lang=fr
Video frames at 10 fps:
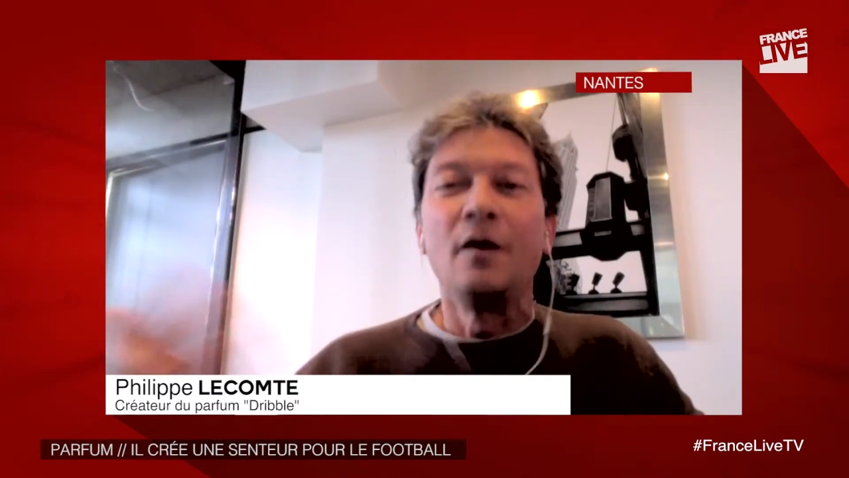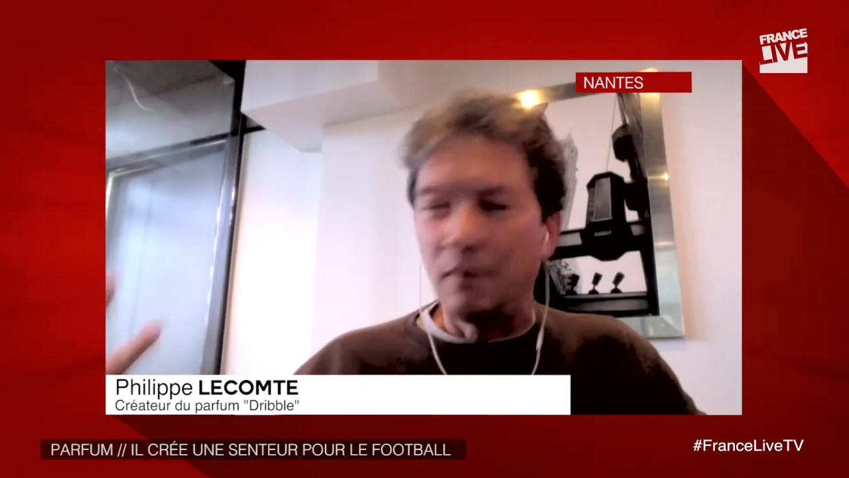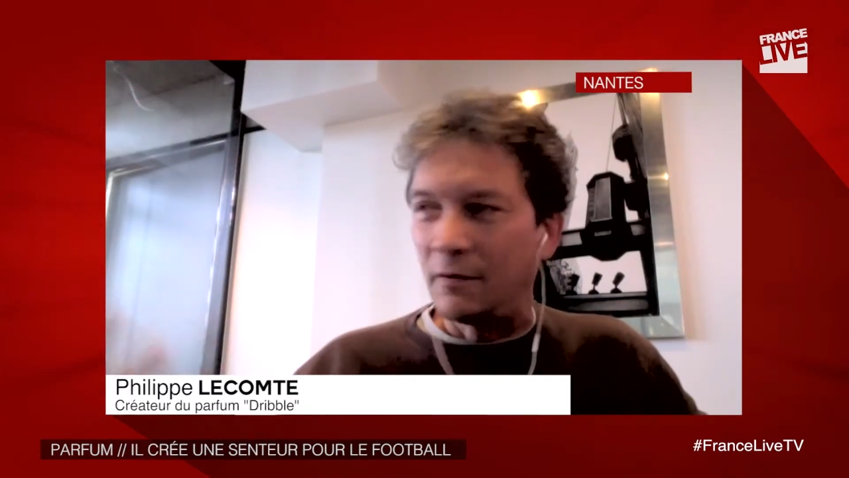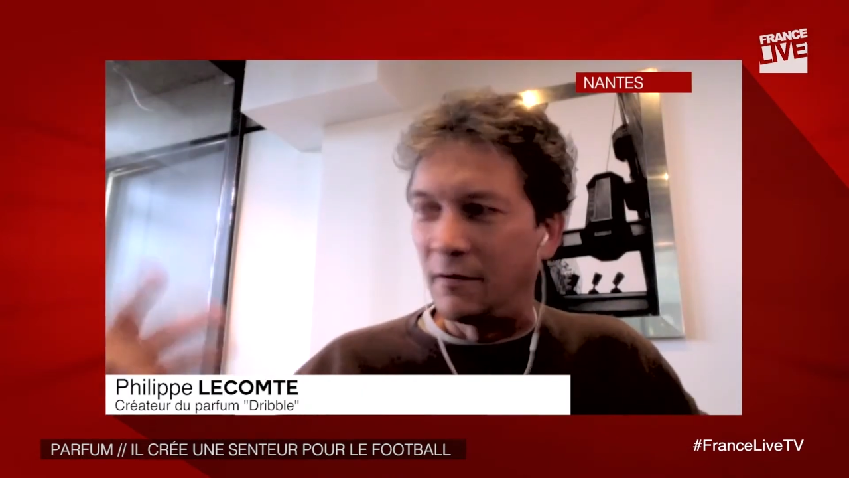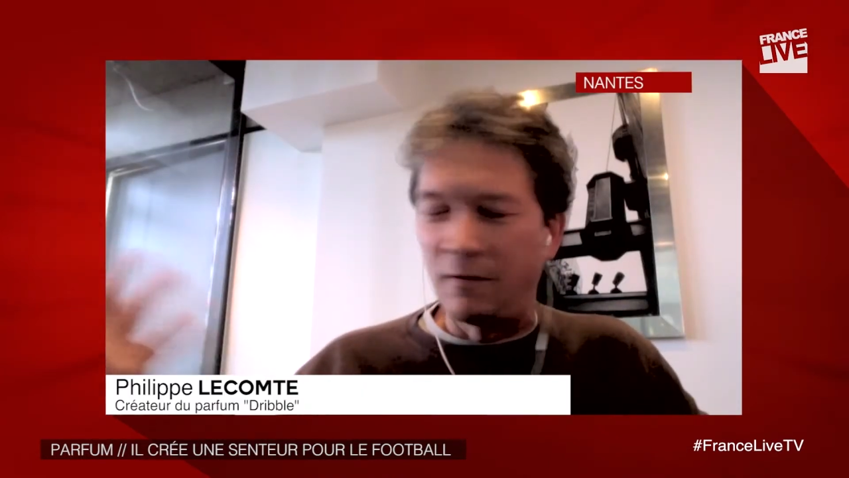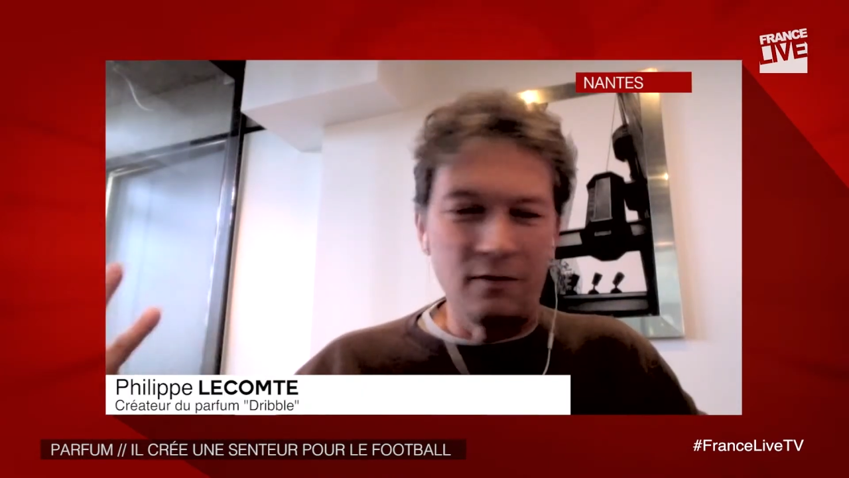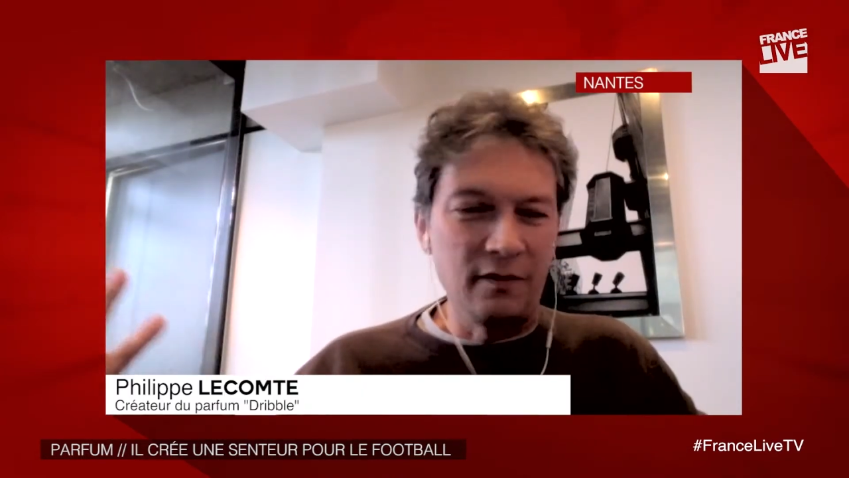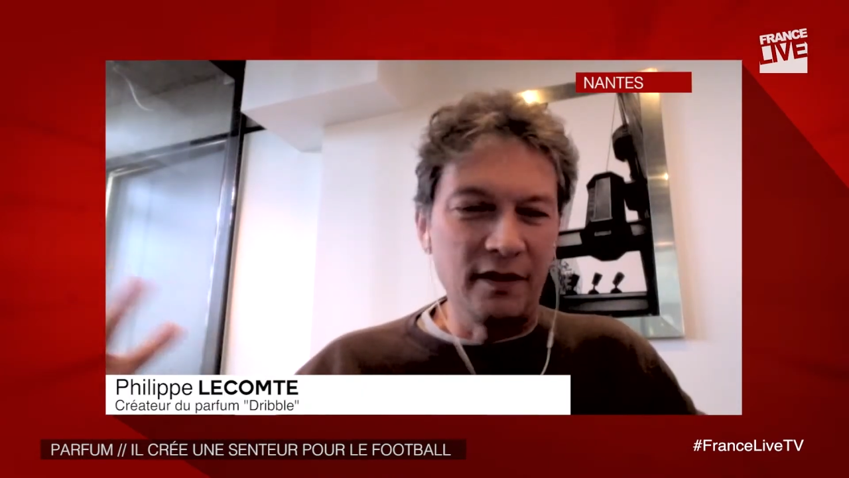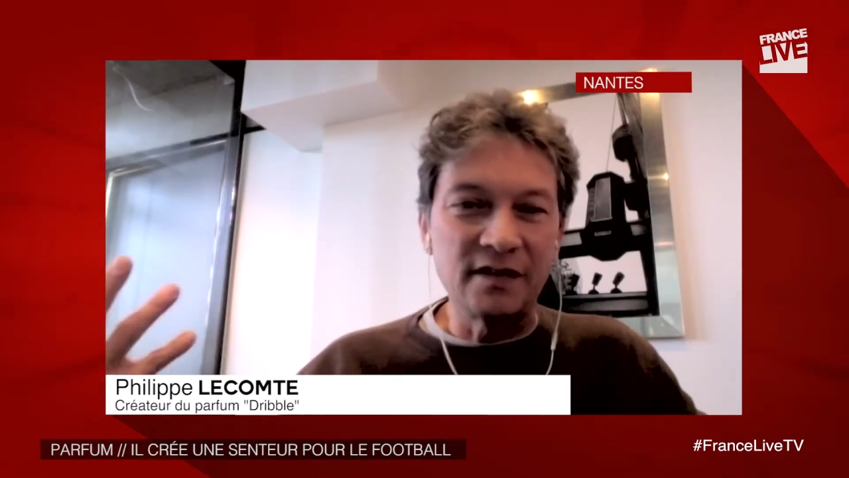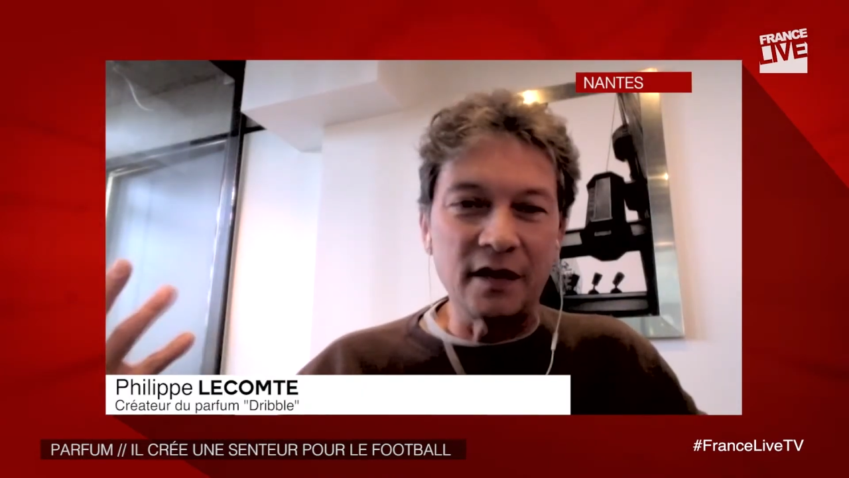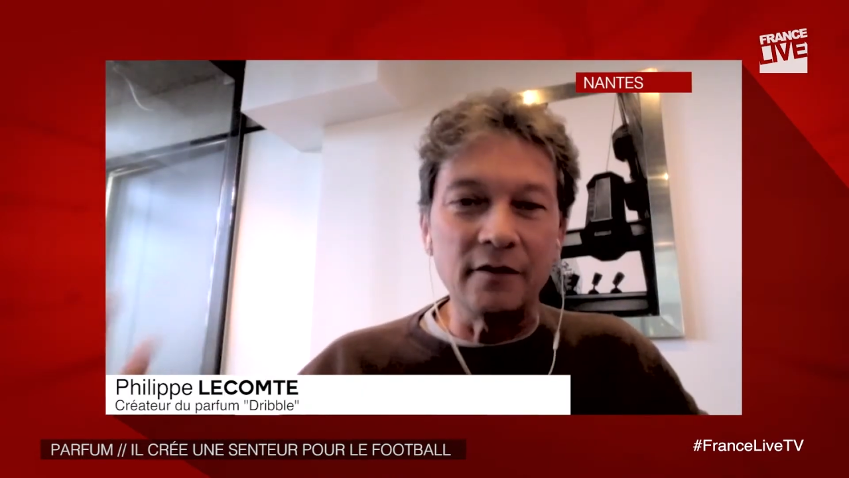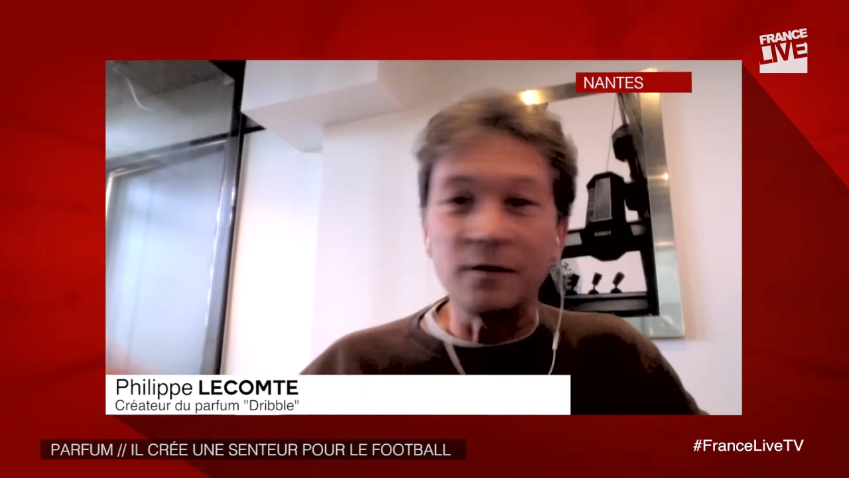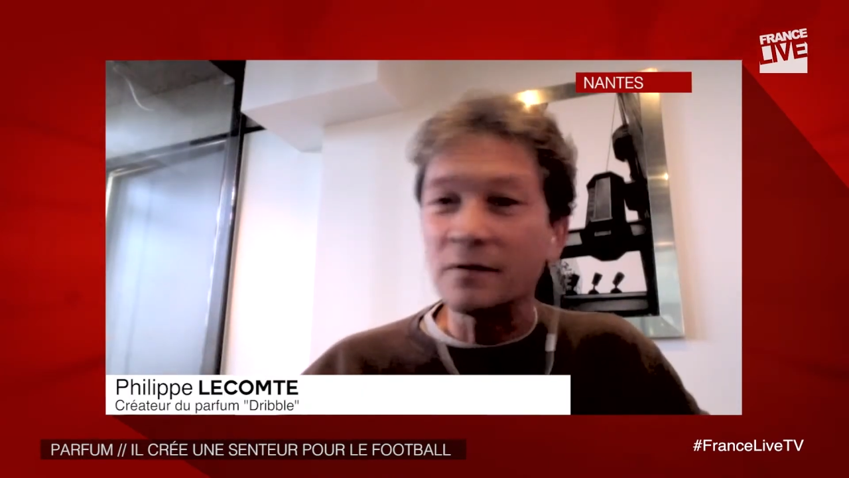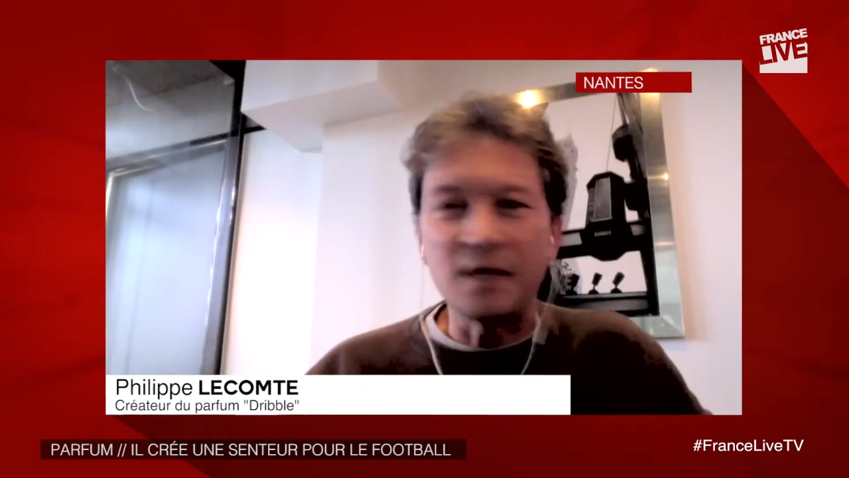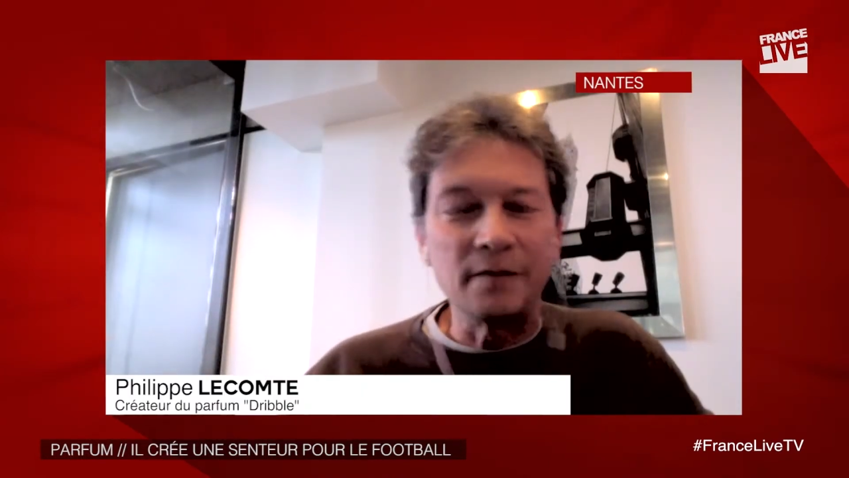euh,
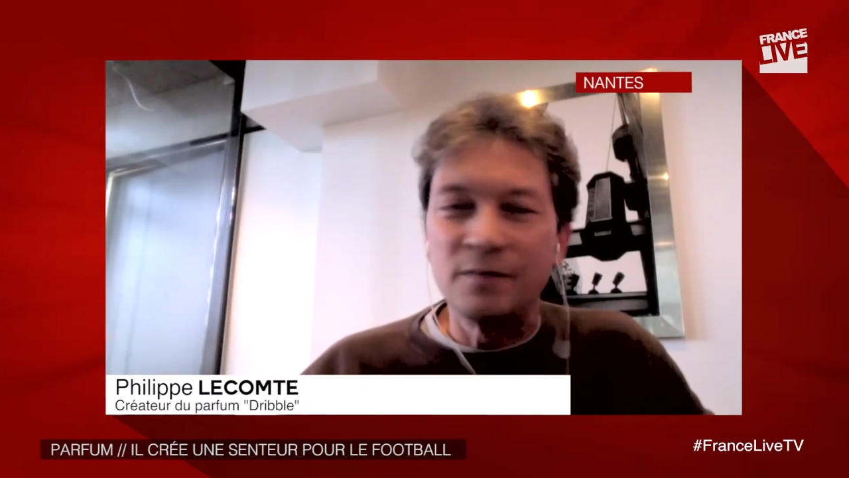extérieur, ça,